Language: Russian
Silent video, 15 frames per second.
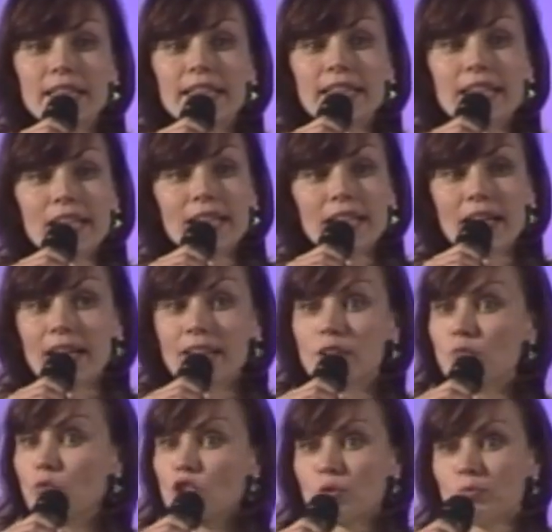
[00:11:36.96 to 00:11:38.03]
или
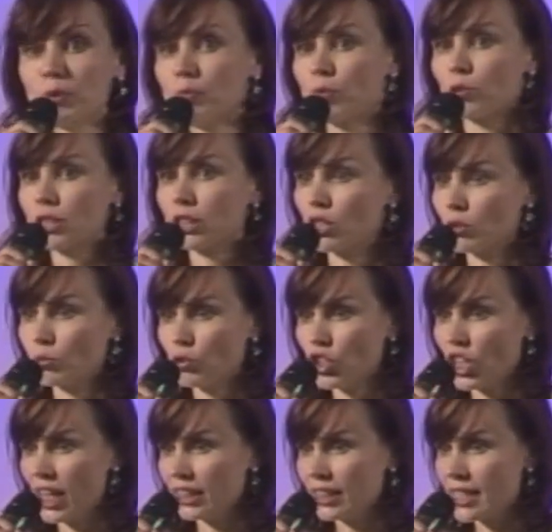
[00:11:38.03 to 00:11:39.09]
это может быть просто
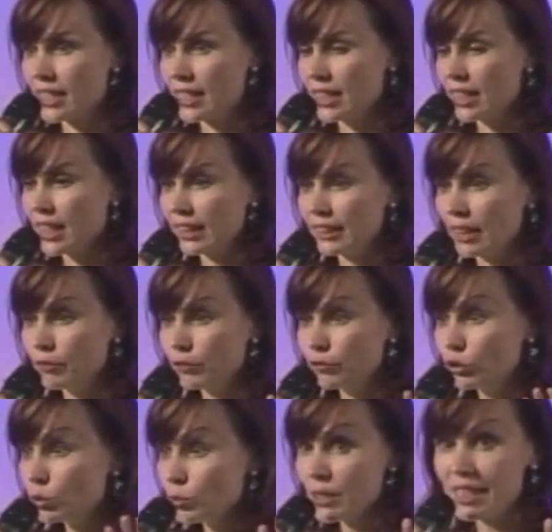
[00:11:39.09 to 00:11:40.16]
случайность, когда вы
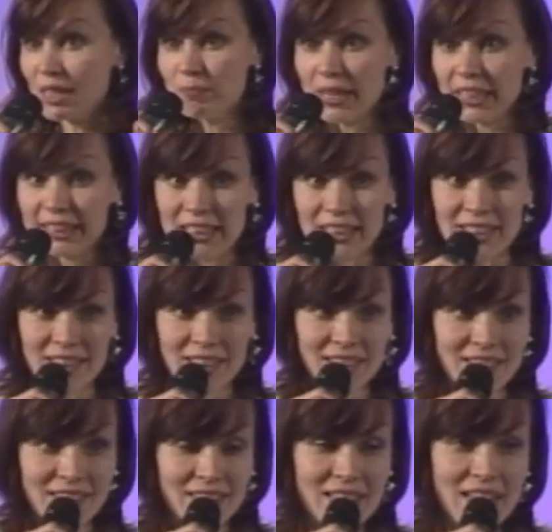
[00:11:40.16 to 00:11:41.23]
вдруг заметили,
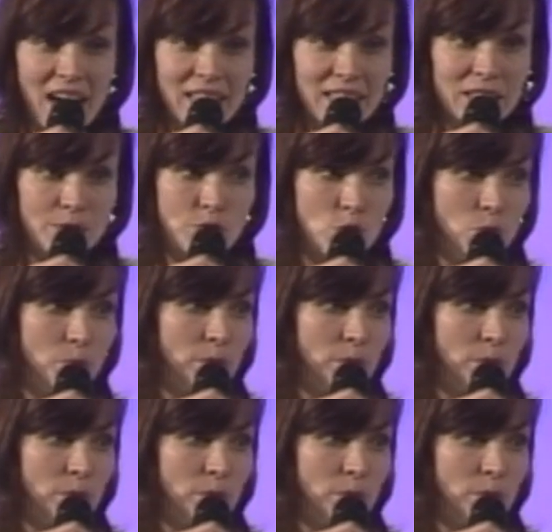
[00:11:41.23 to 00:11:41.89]
как это все